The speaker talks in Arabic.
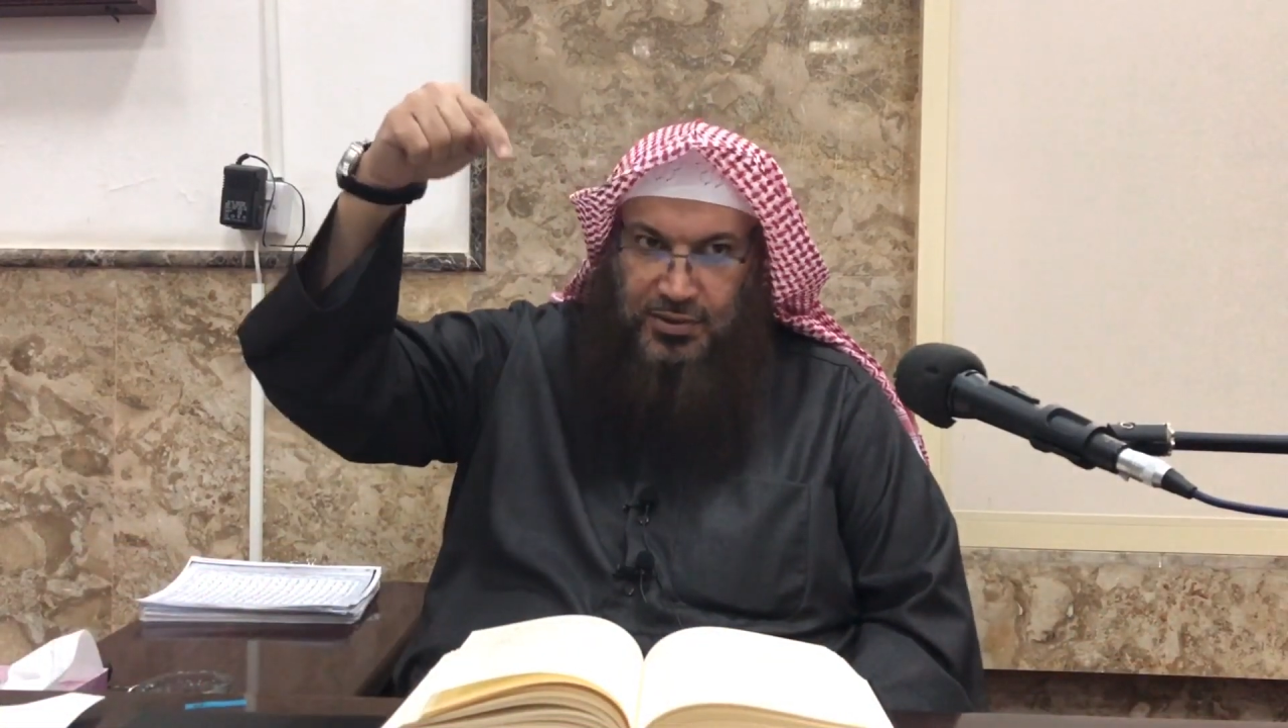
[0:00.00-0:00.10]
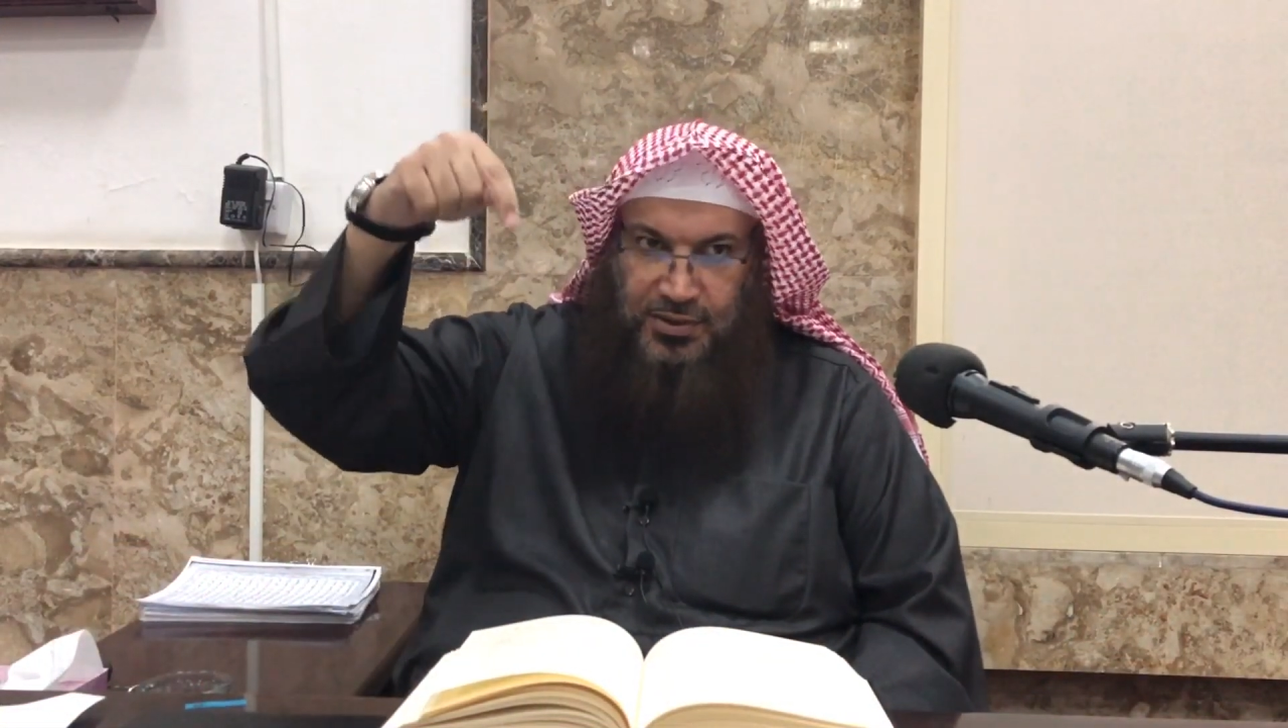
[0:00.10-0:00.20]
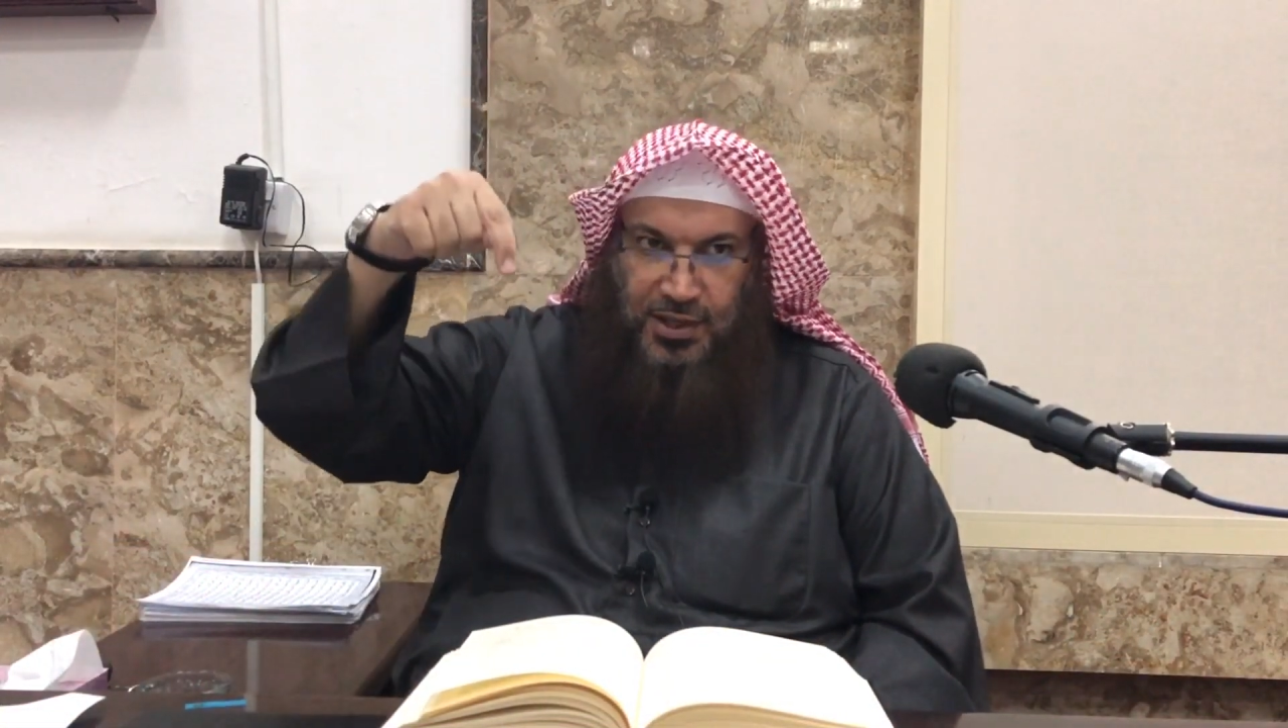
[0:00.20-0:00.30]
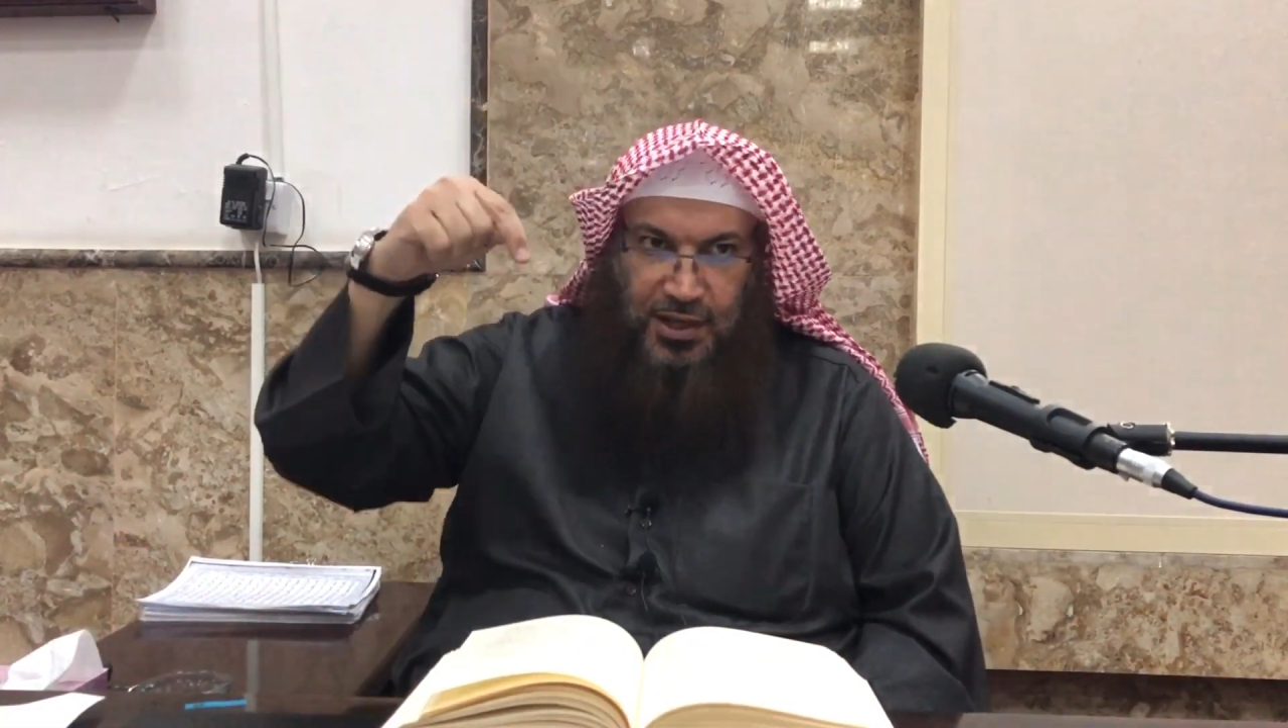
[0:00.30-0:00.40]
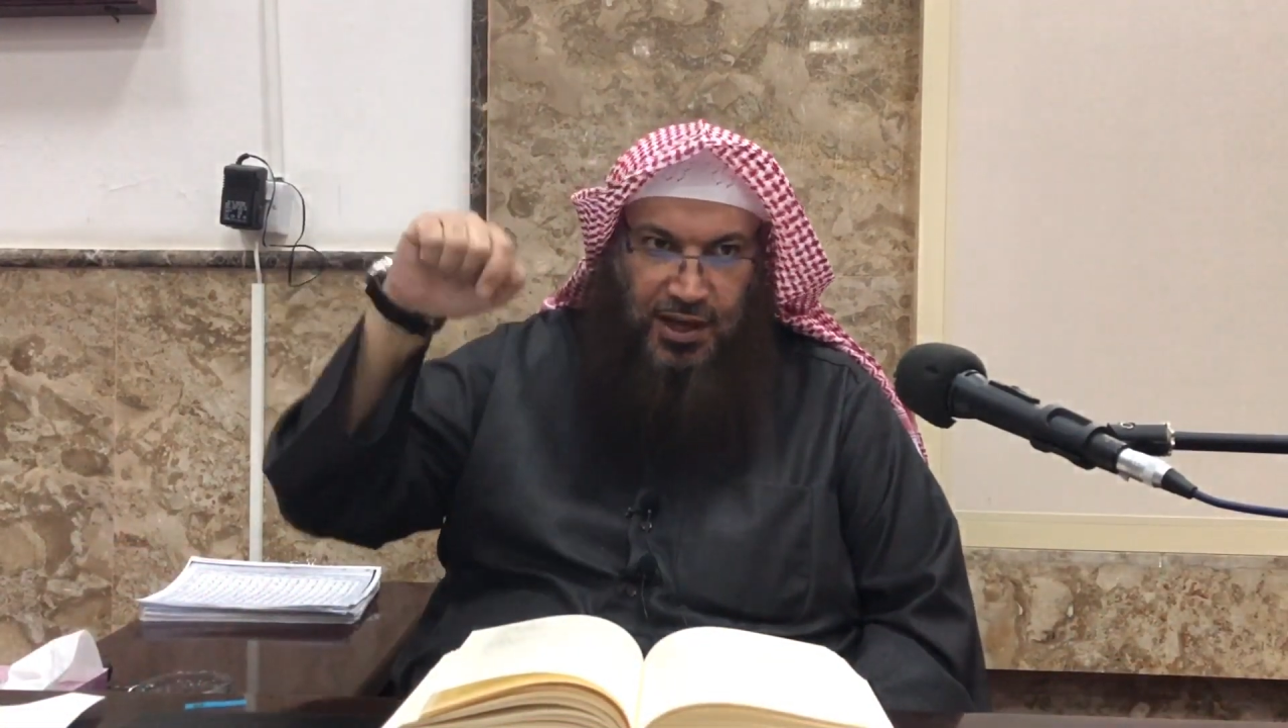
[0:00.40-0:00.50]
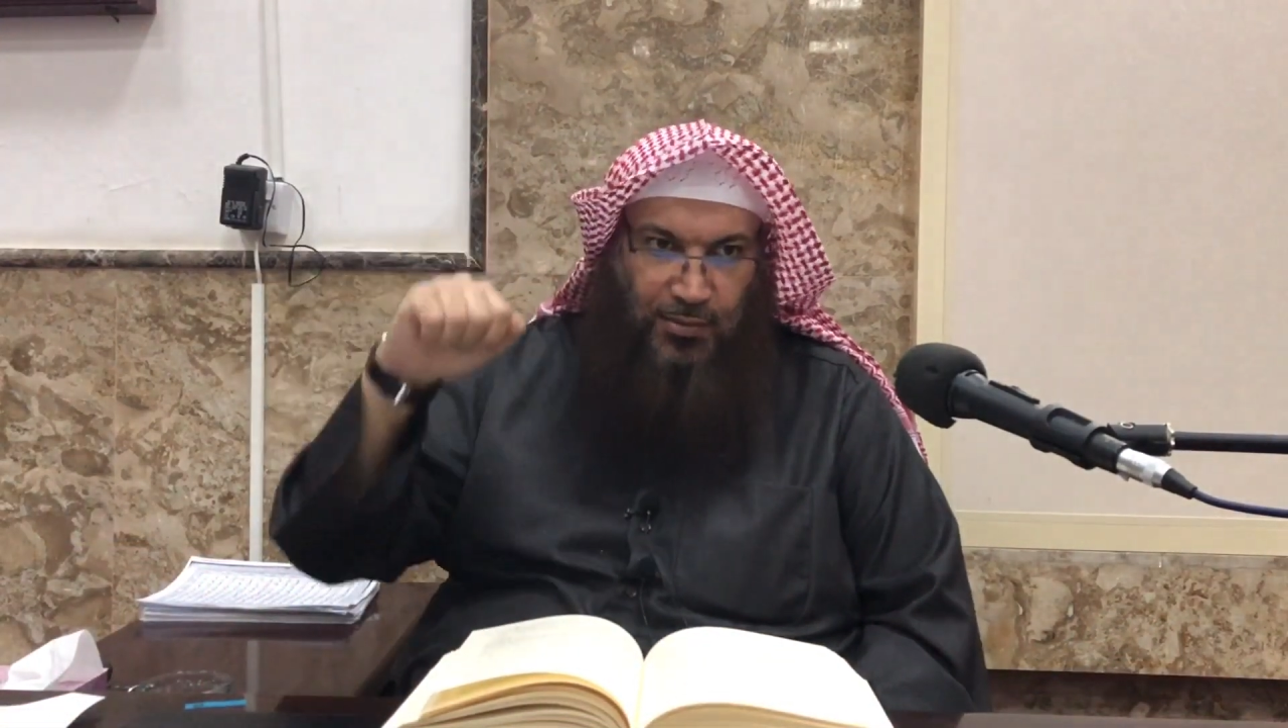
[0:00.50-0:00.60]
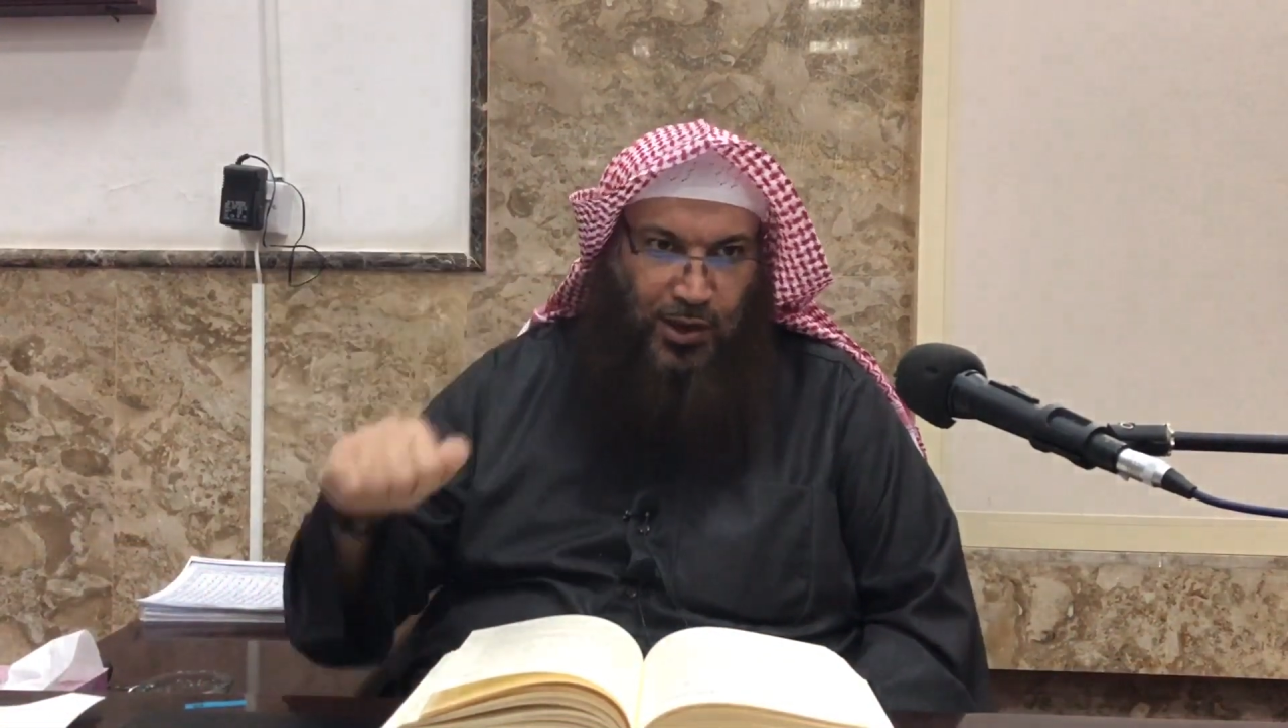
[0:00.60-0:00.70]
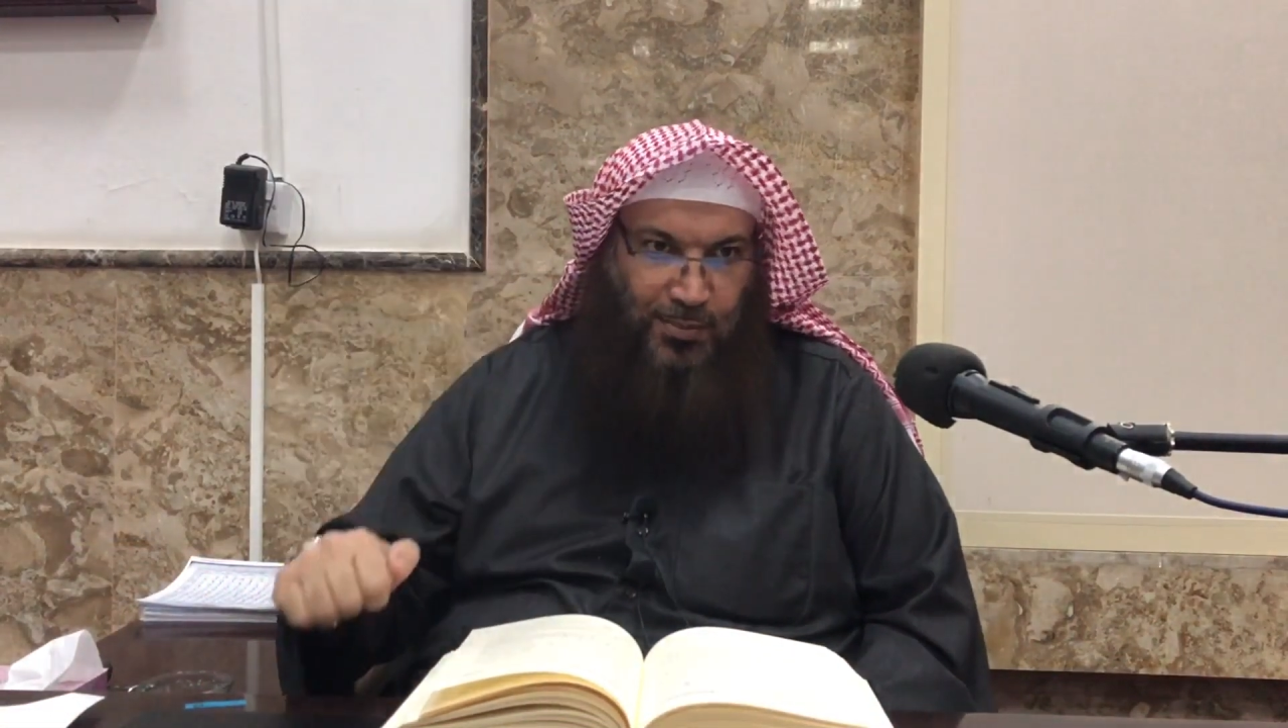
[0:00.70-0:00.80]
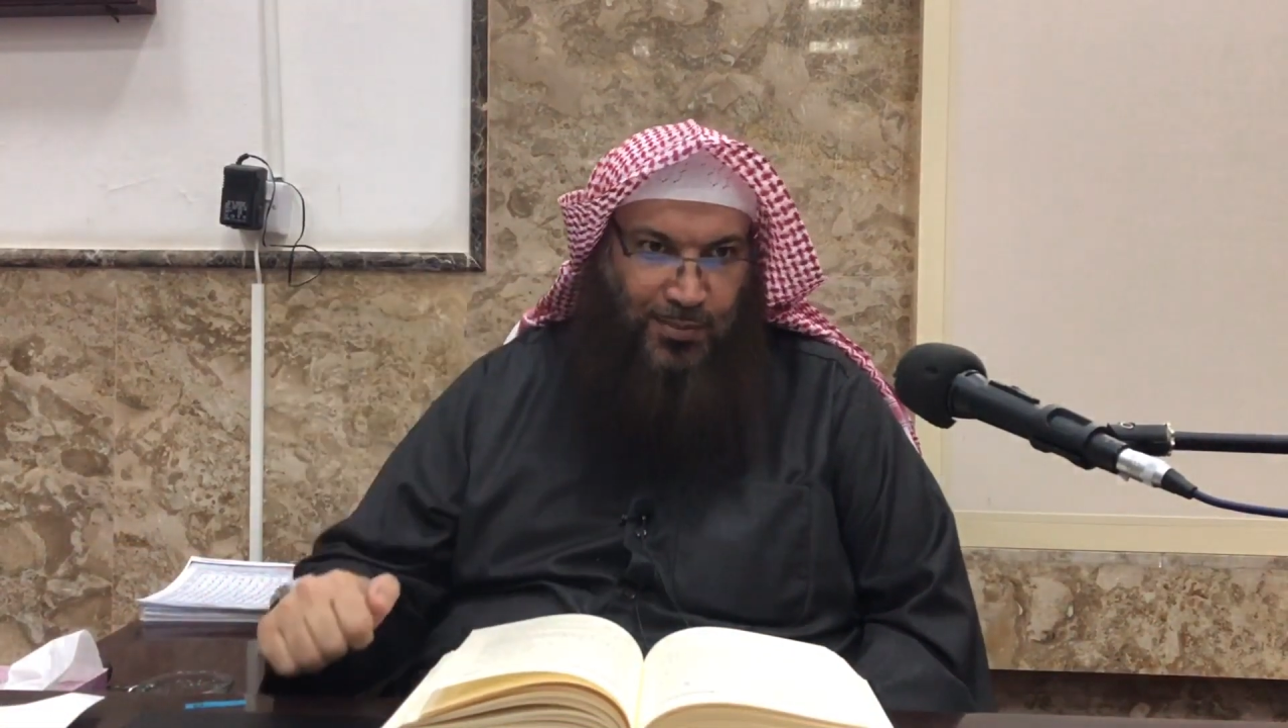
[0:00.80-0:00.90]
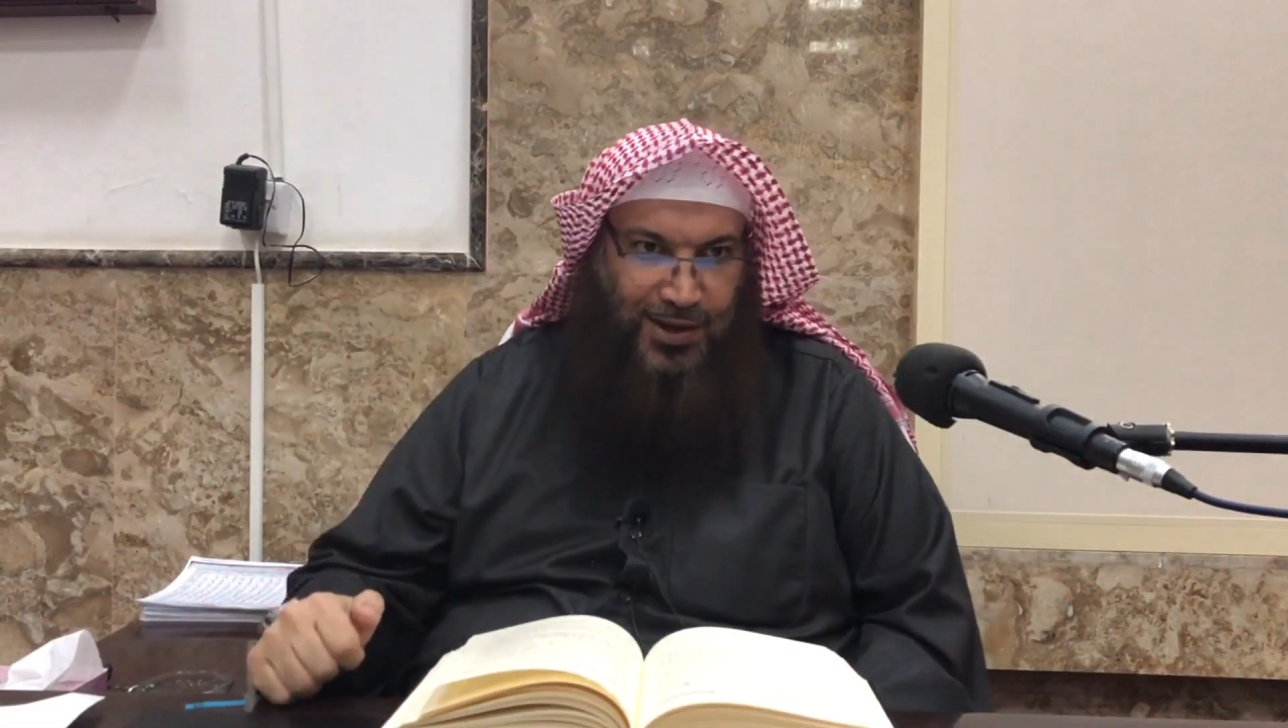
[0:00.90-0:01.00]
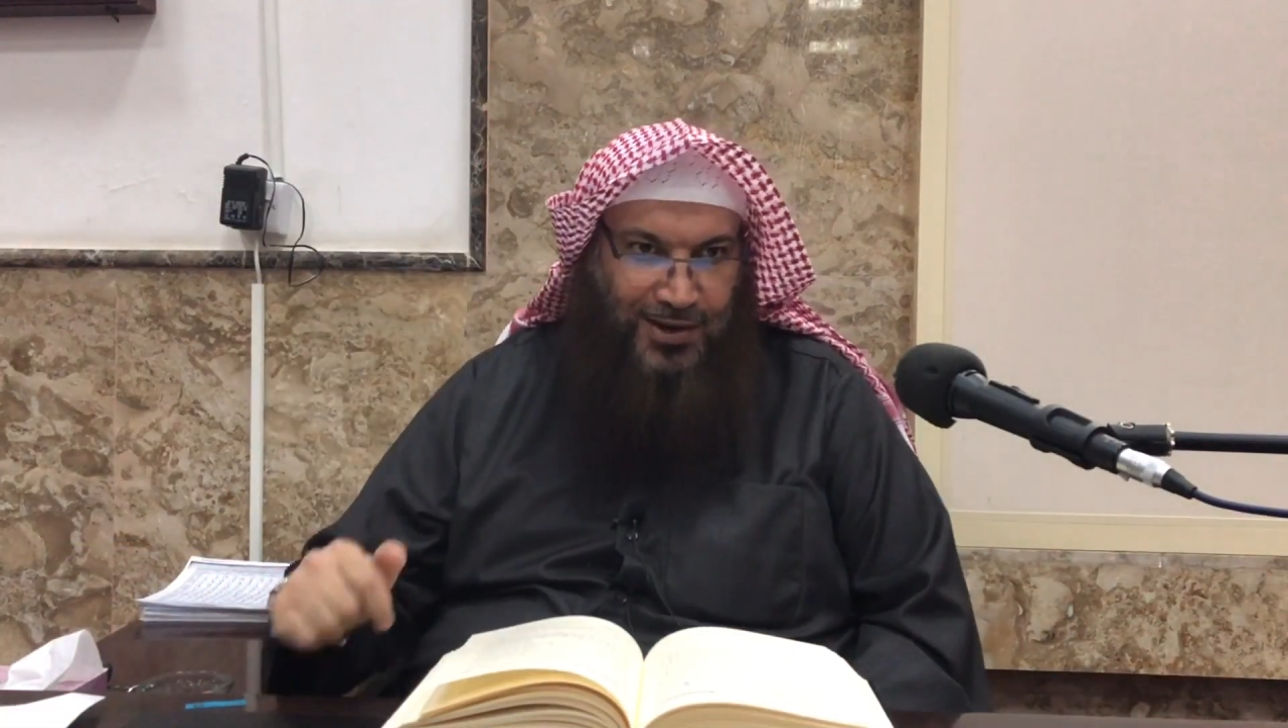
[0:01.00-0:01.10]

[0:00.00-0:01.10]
صل على محمد